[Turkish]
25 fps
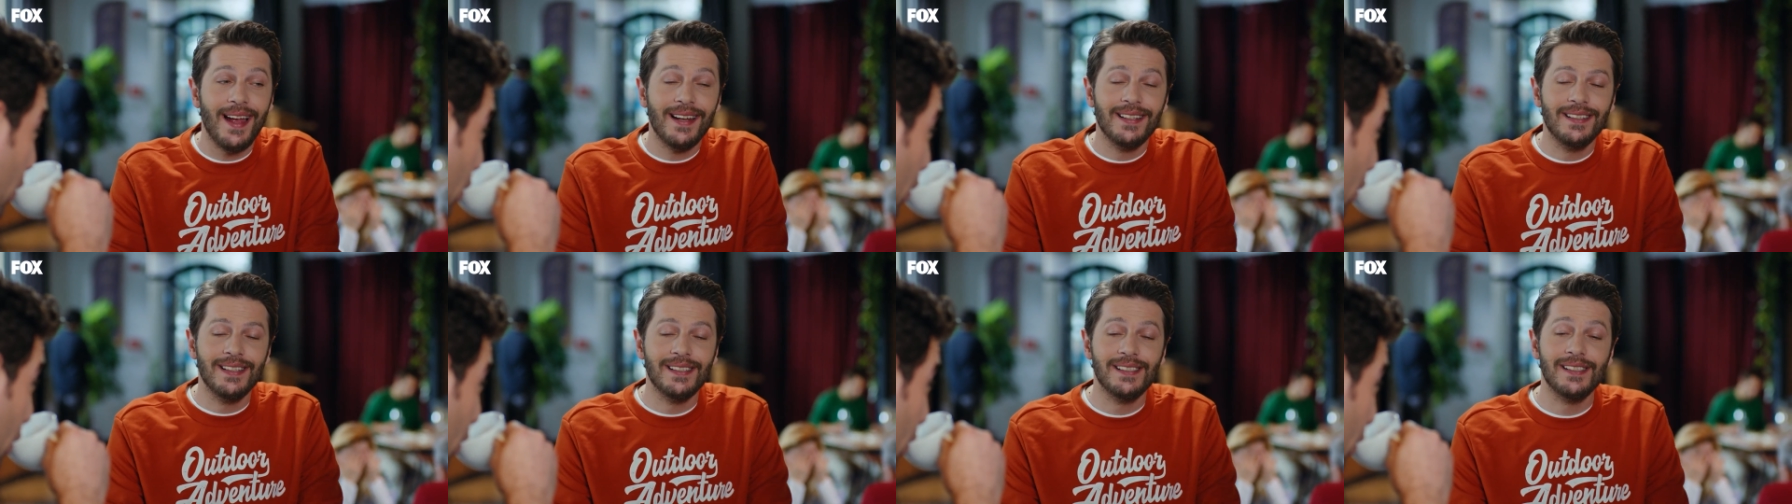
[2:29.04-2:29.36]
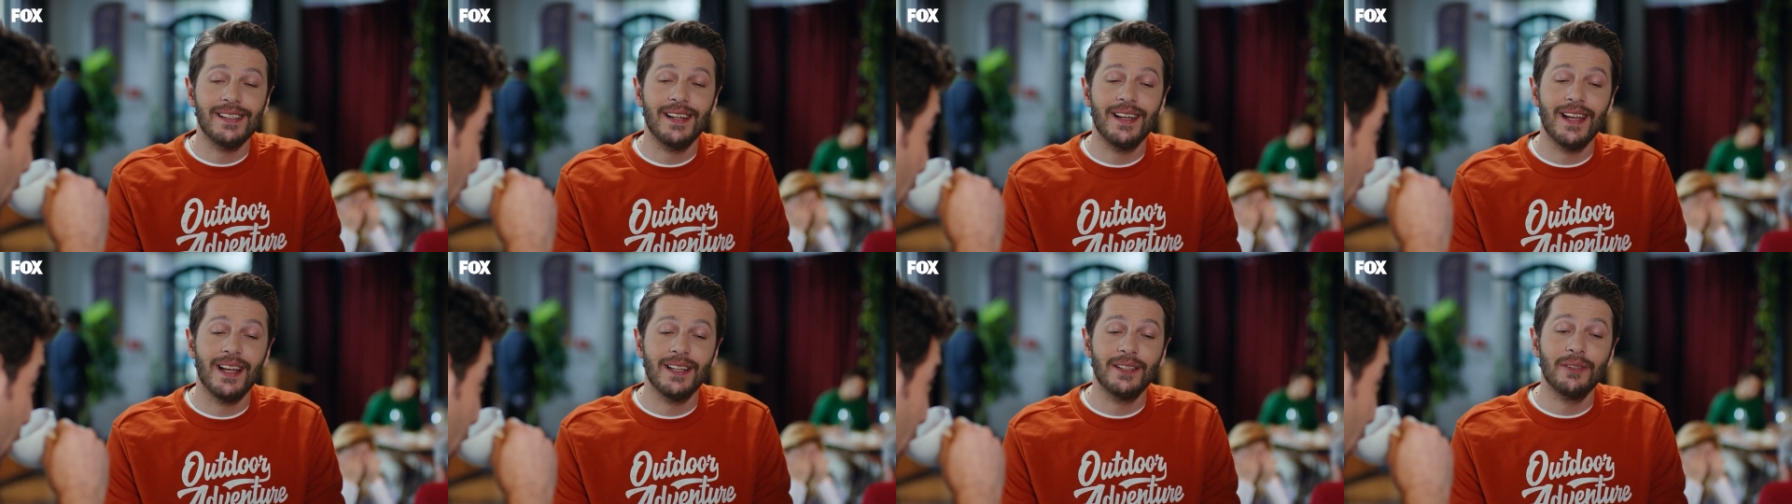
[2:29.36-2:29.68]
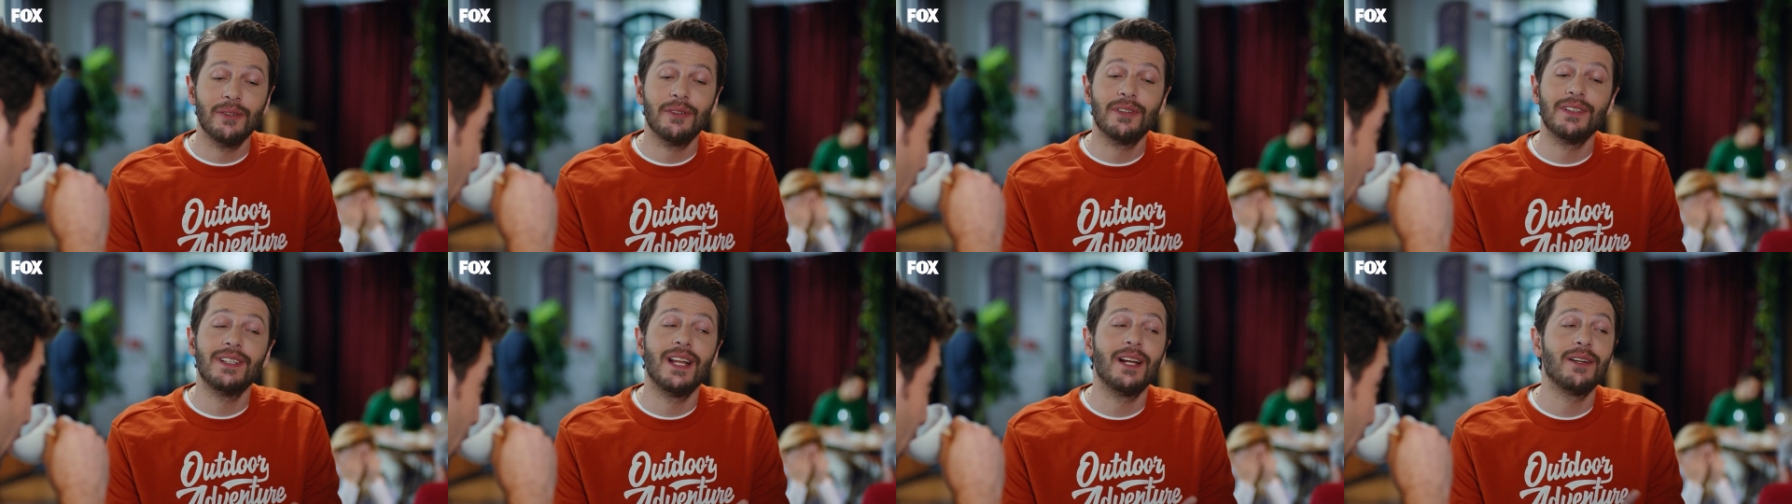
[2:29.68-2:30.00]
herkesin hayatı
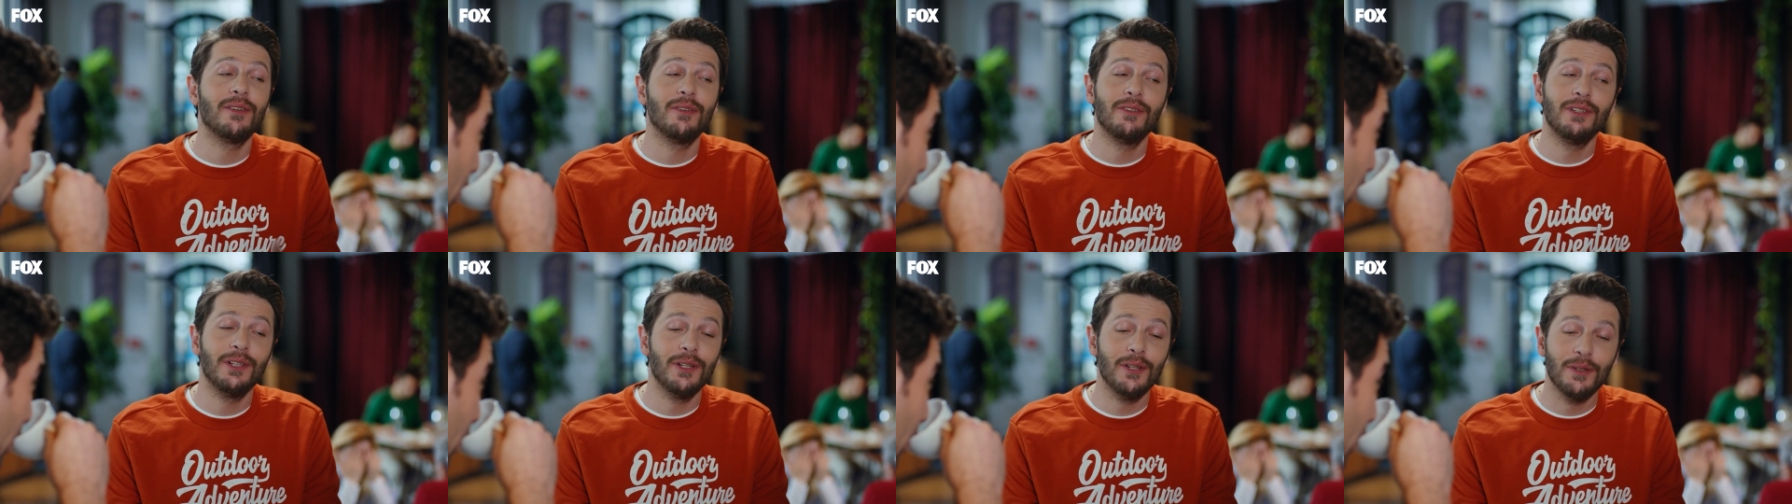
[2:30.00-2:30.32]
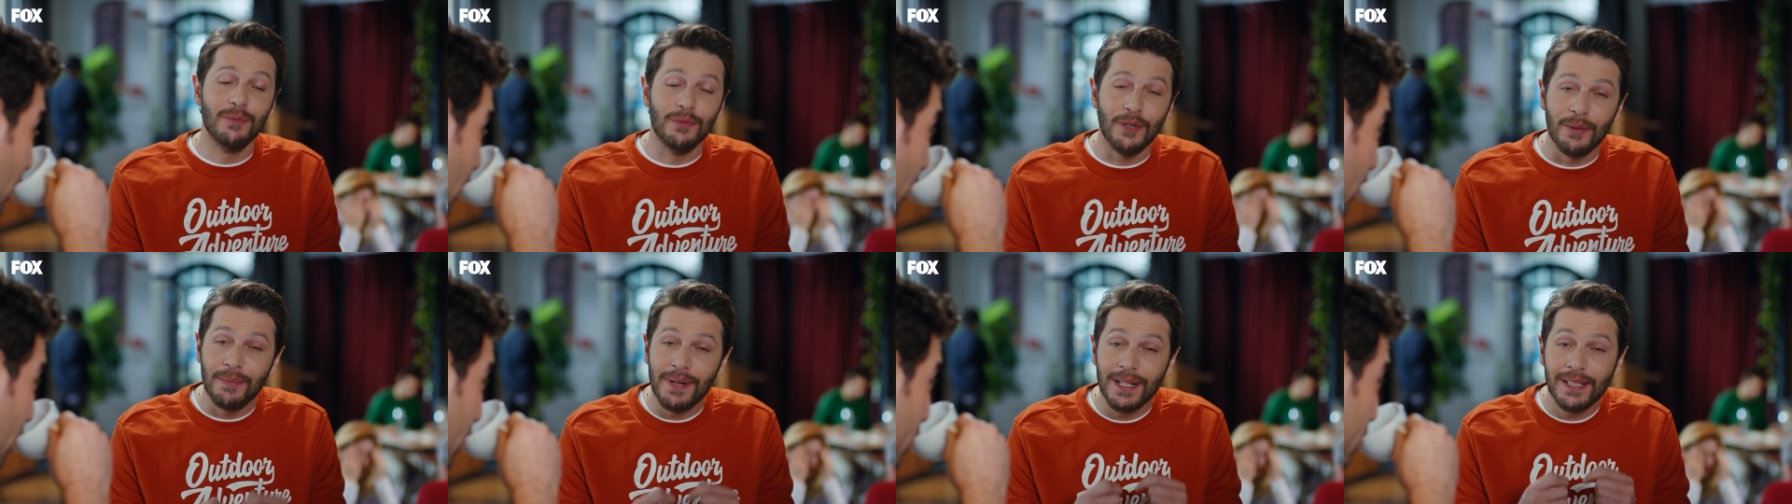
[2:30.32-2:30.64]
o kadar kolay olmuyor.